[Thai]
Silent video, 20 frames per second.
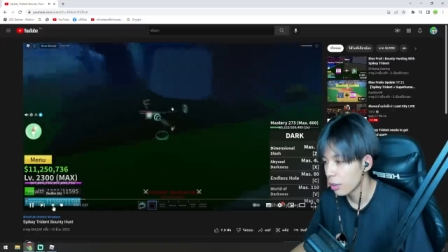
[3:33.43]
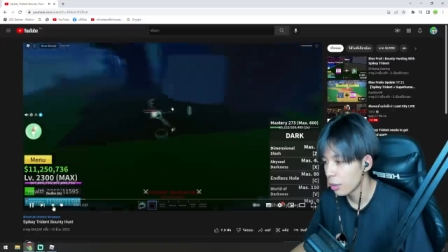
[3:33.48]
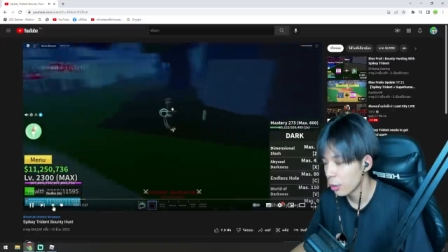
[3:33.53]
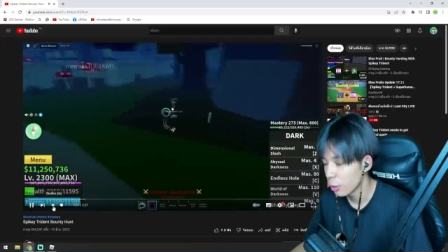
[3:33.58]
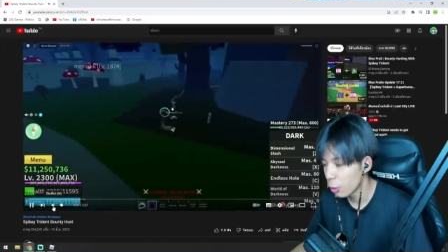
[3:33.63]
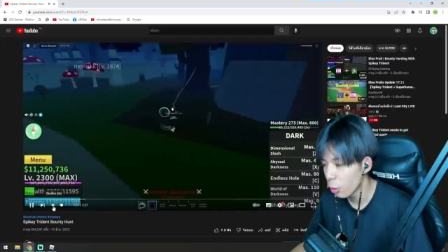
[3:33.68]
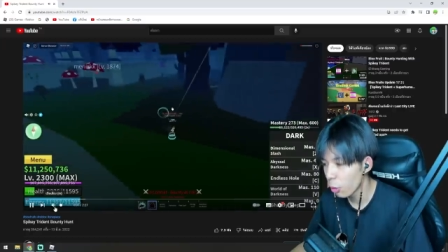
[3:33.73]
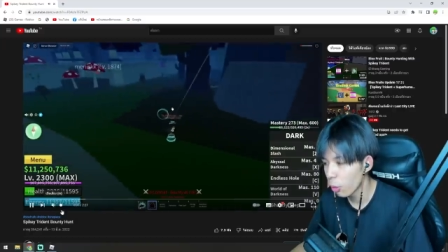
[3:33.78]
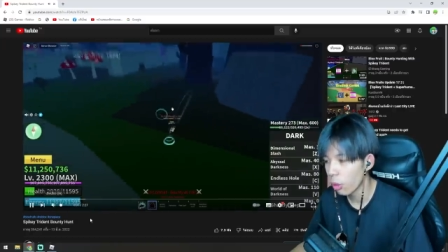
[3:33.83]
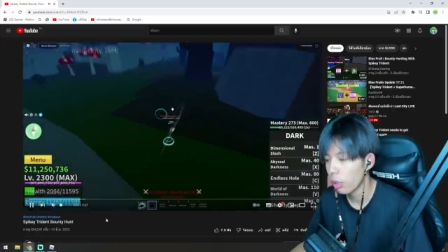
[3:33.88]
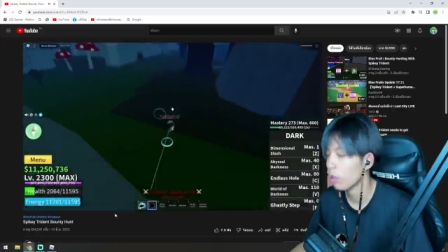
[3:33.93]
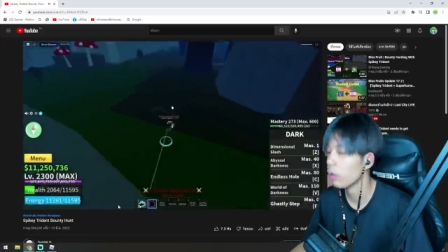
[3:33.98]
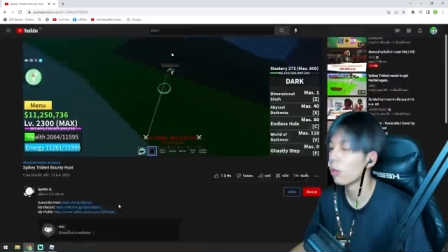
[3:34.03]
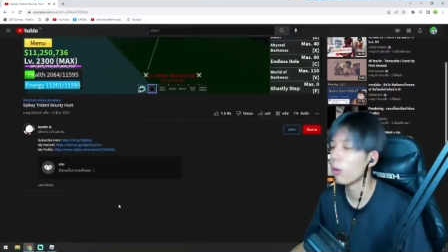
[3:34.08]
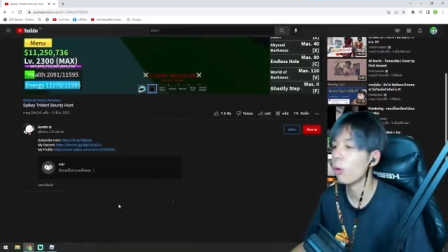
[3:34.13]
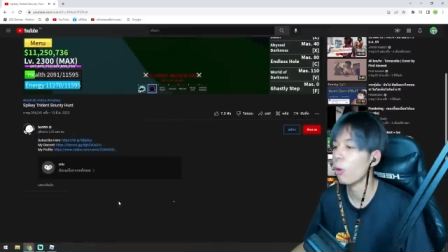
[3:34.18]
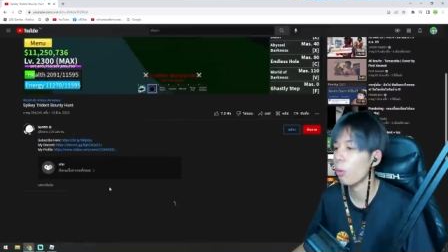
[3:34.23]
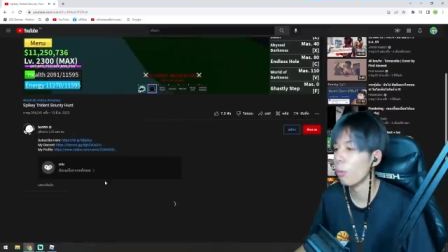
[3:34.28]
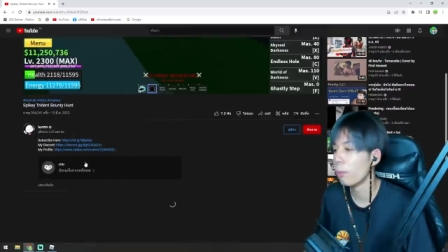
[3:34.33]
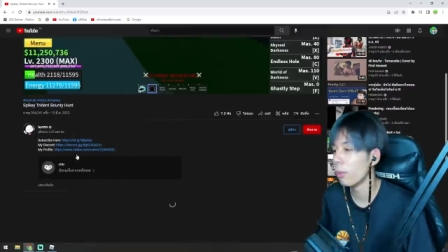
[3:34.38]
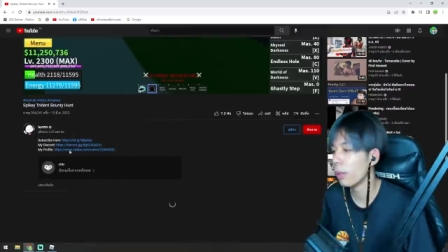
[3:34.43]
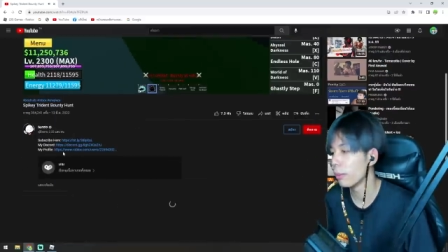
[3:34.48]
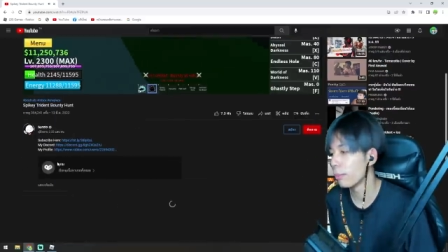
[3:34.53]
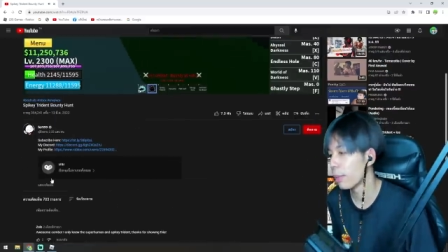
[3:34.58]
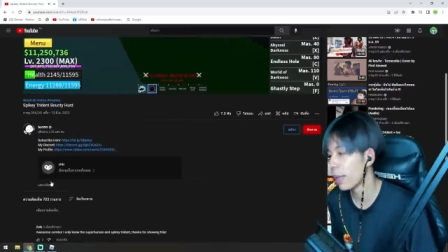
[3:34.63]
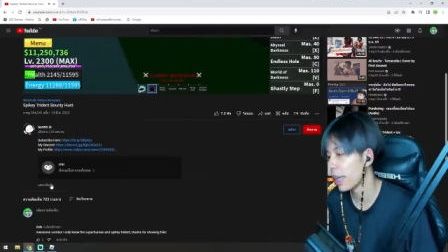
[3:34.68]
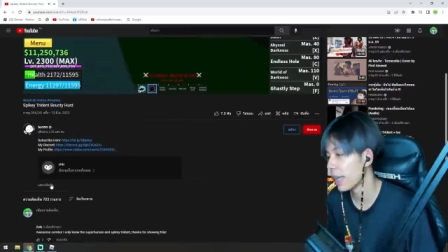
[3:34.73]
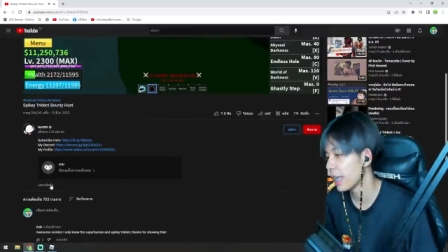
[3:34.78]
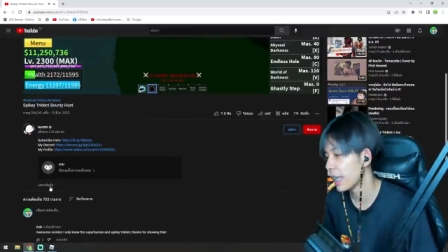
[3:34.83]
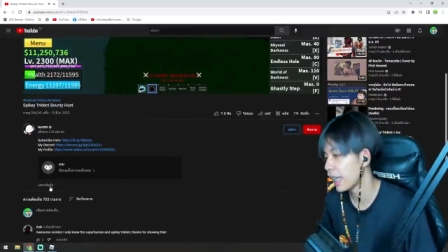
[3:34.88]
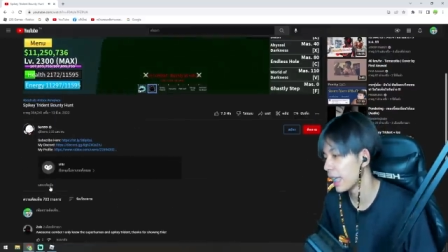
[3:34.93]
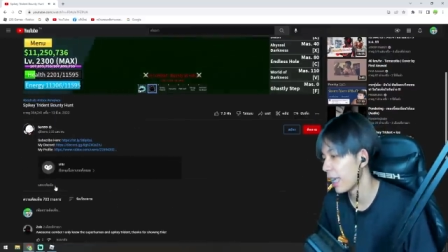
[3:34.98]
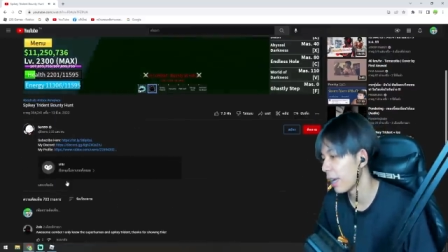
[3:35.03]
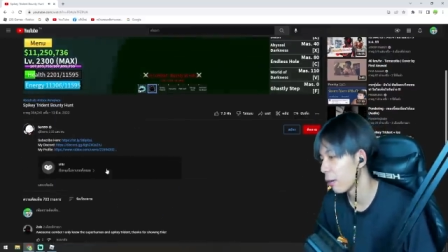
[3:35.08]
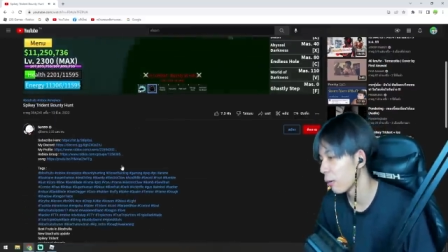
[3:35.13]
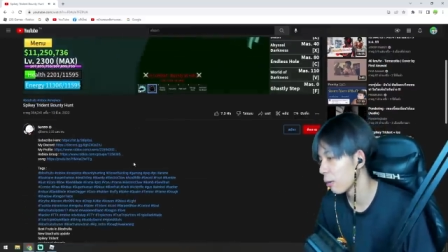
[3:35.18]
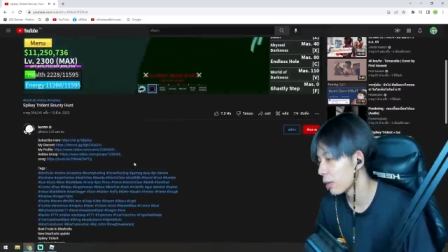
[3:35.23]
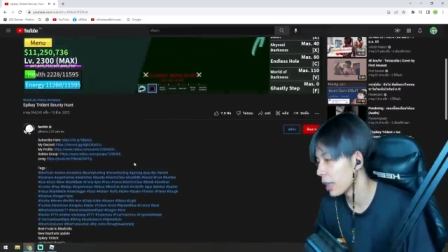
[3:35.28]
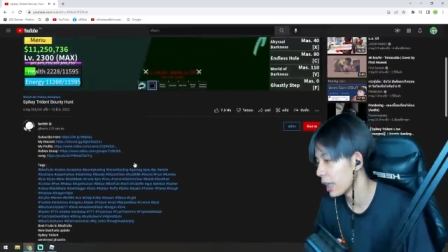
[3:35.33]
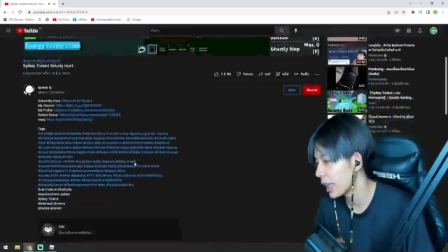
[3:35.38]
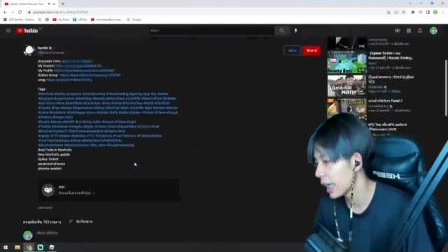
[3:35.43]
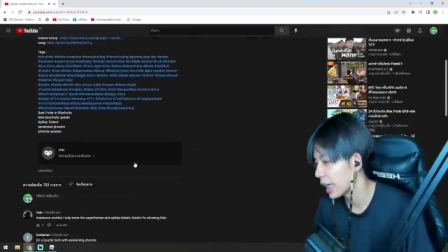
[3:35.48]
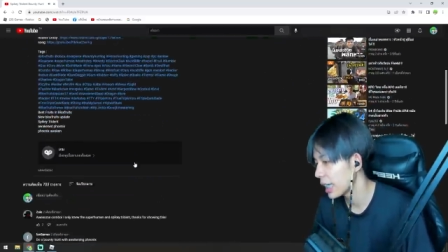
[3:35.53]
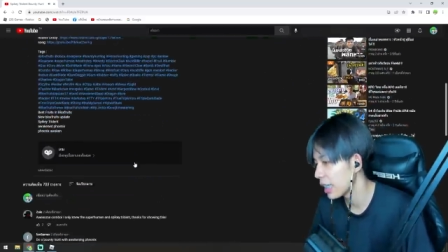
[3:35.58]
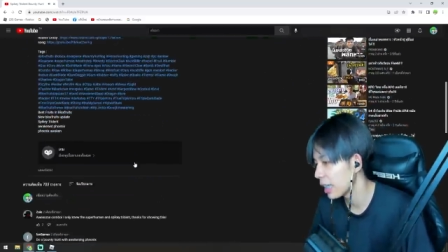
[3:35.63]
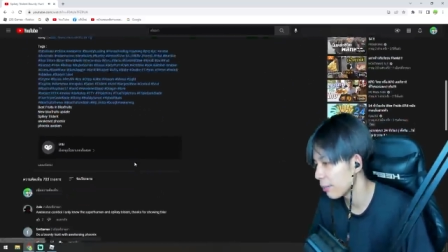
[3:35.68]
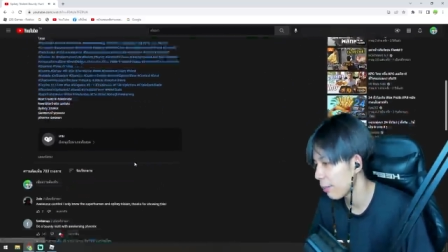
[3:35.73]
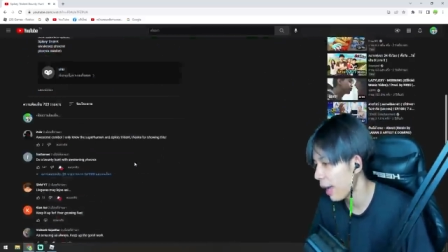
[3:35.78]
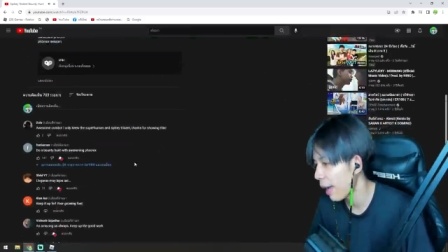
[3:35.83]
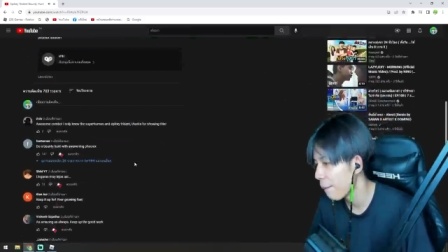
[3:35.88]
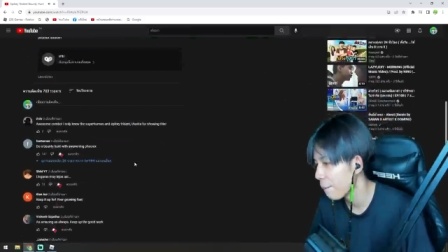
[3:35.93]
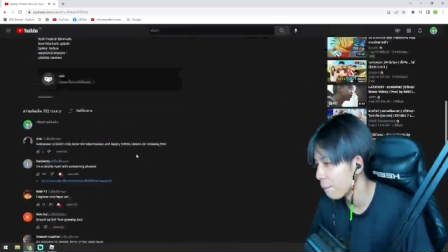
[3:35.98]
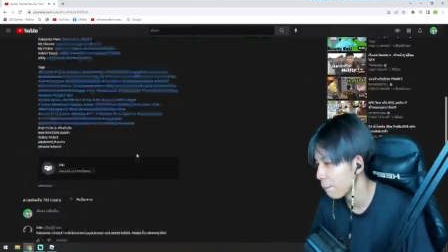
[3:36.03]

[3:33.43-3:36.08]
ดูโอ้โหเปิดเพลงอีกแล้ว ติดลิขสิทธิ์ปะ